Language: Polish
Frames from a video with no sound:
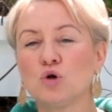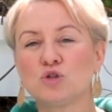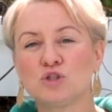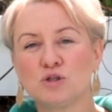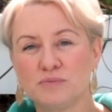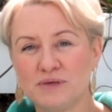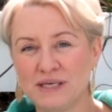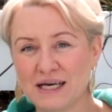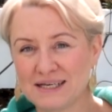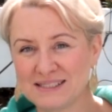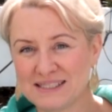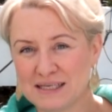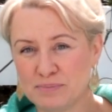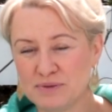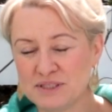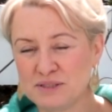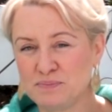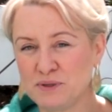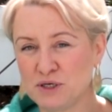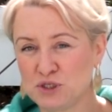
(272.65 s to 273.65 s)
o tym, jak
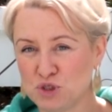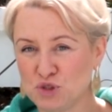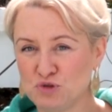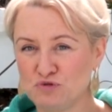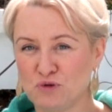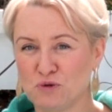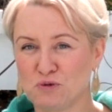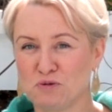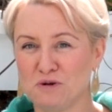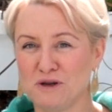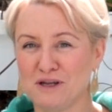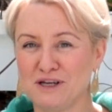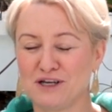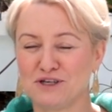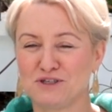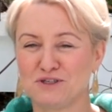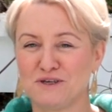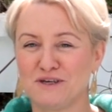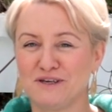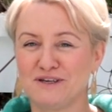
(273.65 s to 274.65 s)
zabezpieczyć w ogóle
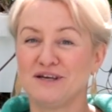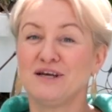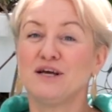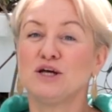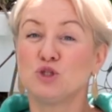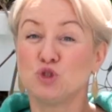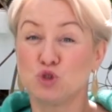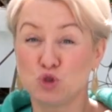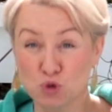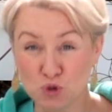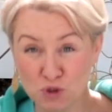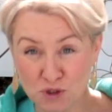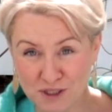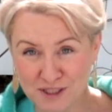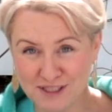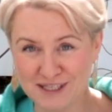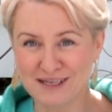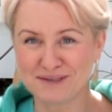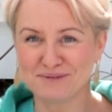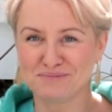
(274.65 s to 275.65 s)
nasze
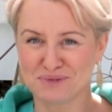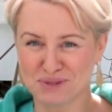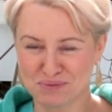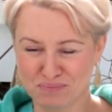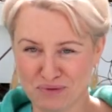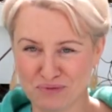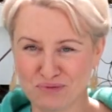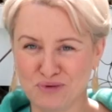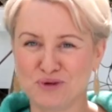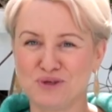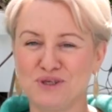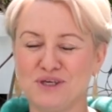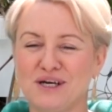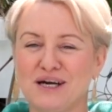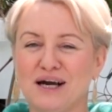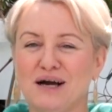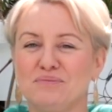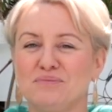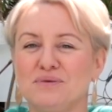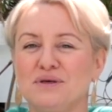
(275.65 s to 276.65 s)
donice z
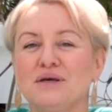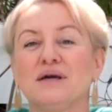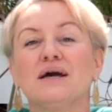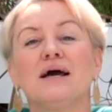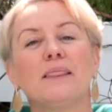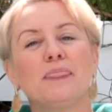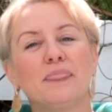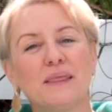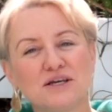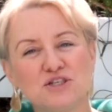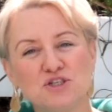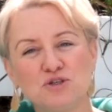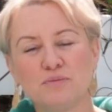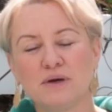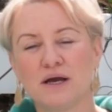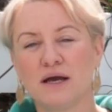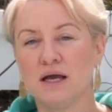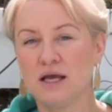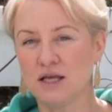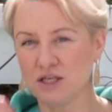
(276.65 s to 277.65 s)
powojnikami na
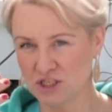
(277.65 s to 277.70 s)
zimę.